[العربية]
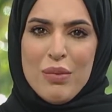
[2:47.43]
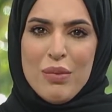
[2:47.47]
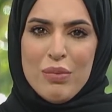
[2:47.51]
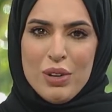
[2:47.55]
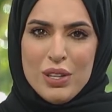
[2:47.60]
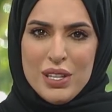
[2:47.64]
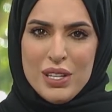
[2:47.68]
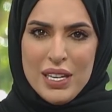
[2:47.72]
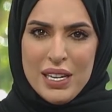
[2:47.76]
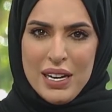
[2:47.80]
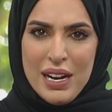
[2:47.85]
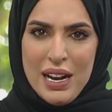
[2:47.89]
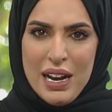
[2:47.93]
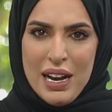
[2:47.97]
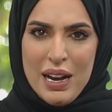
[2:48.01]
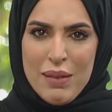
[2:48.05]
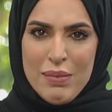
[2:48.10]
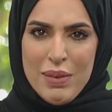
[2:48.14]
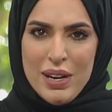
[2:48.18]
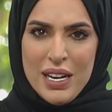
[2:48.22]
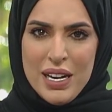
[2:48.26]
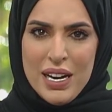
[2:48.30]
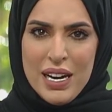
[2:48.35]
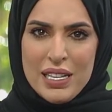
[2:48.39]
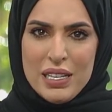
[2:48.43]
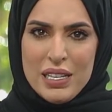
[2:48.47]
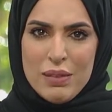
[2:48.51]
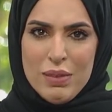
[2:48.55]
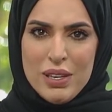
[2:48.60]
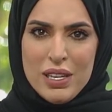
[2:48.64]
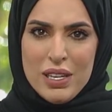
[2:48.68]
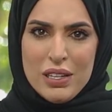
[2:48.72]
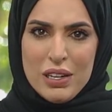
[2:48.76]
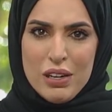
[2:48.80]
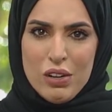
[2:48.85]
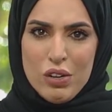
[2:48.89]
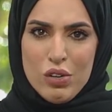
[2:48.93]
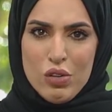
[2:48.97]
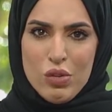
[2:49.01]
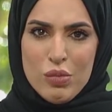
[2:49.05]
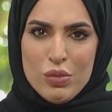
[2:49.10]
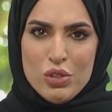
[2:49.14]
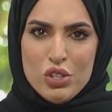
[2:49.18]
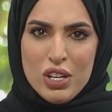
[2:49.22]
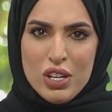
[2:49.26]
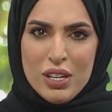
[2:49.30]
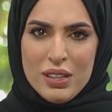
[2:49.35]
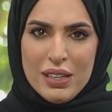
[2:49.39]
مدير عام أكاديمية العلوم
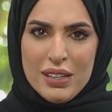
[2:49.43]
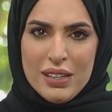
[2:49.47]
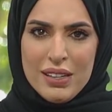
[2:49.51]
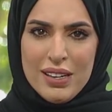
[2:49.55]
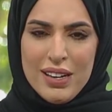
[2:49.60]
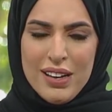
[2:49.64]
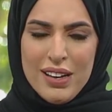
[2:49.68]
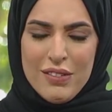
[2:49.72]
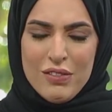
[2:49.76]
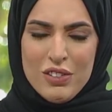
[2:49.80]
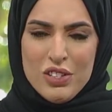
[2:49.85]
الشرطية